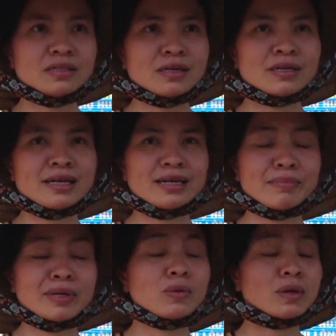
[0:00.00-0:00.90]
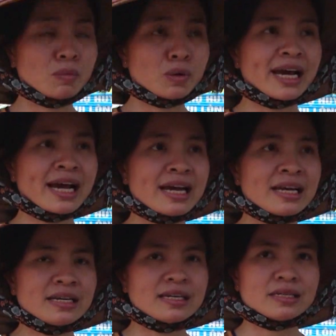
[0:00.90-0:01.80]
trường là nằm trên quốc lộ 1A
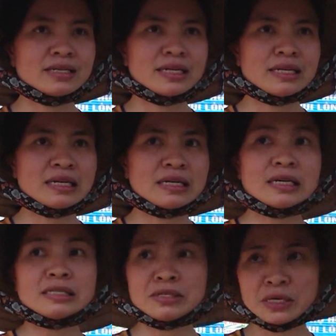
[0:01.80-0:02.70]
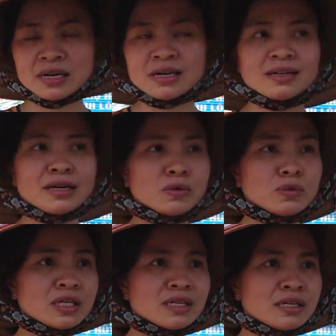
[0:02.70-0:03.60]
cho nên uh, gần chợ gần khu
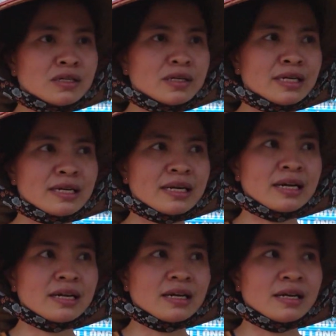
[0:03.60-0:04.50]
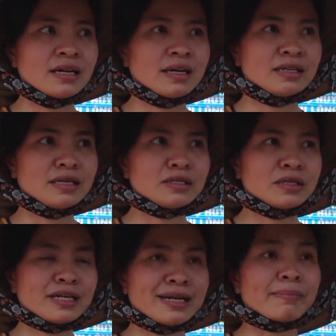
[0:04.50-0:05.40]
dân cư cho nên uh, và nhà trường
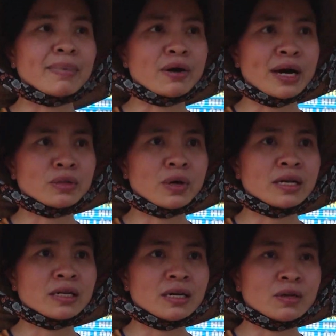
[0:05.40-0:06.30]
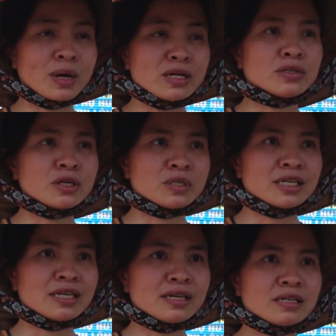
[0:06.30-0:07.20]
để đảm bảo an toàn qua đường học sinh
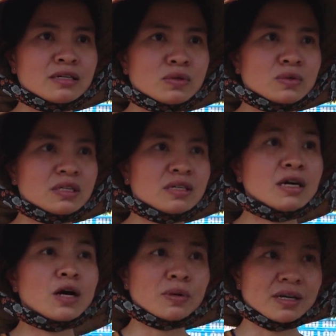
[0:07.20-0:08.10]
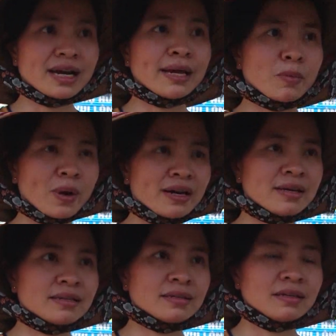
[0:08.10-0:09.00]
nên nhà trường tổ chức đưa học sinh em qua đường
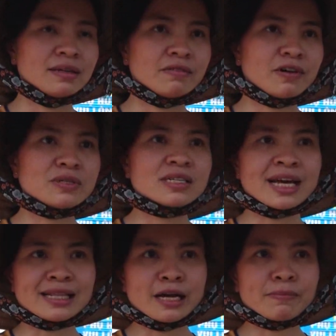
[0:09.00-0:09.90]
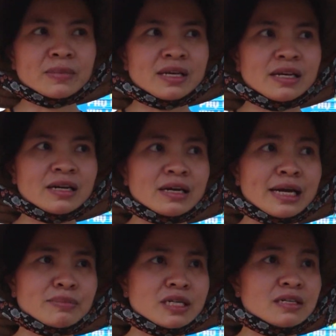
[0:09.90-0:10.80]
Bao giờ tan tầm thì các
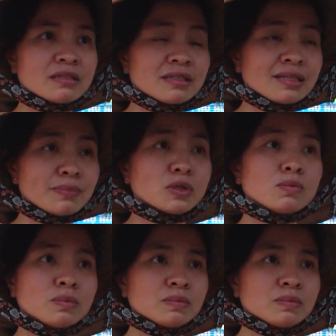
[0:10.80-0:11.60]
em sẽ được tập trung